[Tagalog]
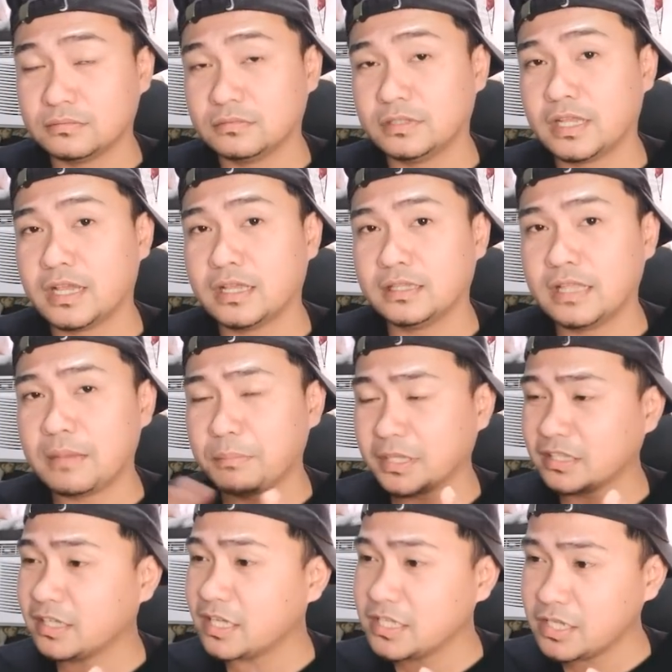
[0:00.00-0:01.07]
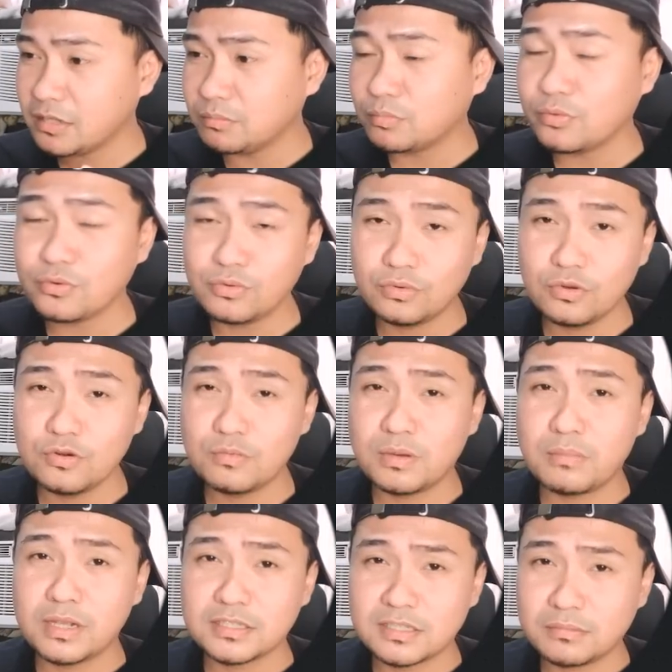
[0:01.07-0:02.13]
na dapat ganyan po yung
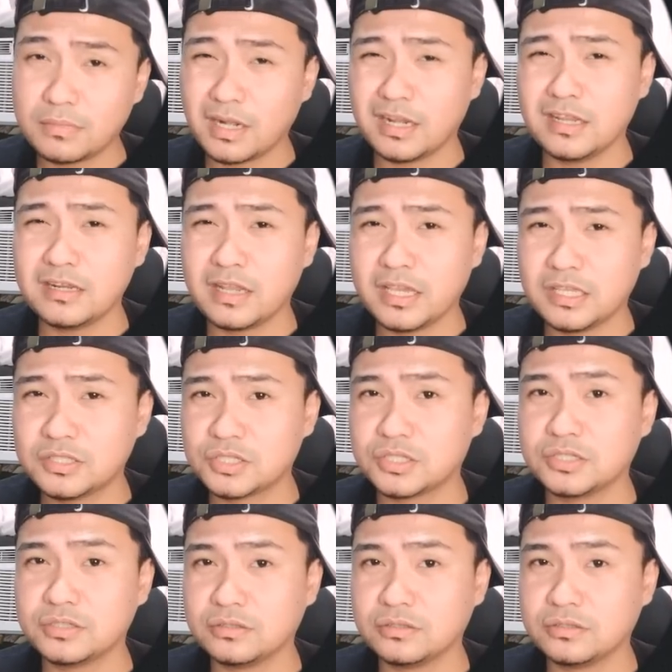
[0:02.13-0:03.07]
lumabas sa balay na etcher